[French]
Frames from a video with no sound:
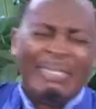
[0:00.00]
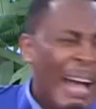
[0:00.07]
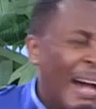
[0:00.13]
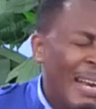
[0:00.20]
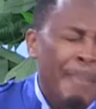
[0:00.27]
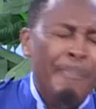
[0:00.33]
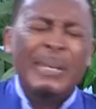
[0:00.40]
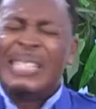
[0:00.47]
dans
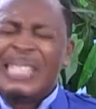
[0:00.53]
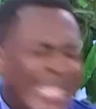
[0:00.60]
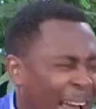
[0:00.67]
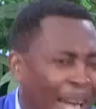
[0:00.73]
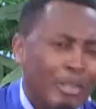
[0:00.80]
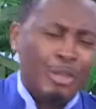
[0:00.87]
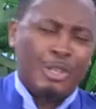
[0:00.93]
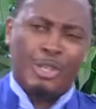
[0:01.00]
les
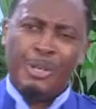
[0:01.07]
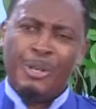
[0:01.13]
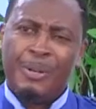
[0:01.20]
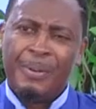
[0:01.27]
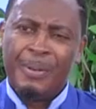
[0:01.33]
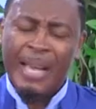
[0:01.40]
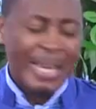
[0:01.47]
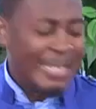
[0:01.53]
mystères de Dieu.
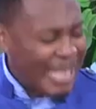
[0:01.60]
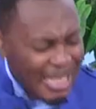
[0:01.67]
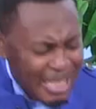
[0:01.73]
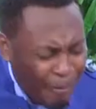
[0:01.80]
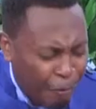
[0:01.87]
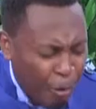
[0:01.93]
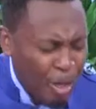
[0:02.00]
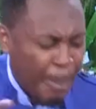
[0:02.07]
Et ça,
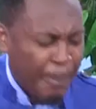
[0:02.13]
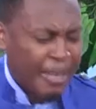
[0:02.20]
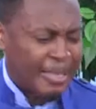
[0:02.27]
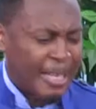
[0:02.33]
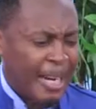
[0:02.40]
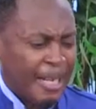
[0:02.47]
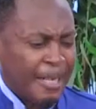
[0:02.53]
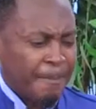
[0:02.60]
c'est
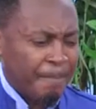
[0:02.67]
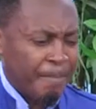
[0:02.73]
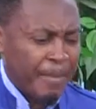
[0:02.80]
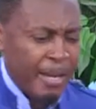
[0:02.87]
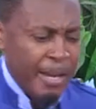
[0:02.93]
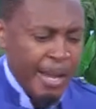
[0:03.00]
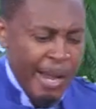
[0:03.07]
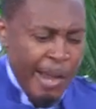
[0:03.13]
fondamental.
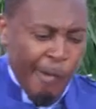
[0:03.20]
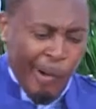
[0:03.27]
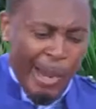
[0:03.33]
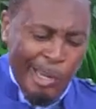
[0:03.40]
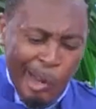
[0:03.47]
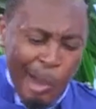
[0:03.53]
Voyez,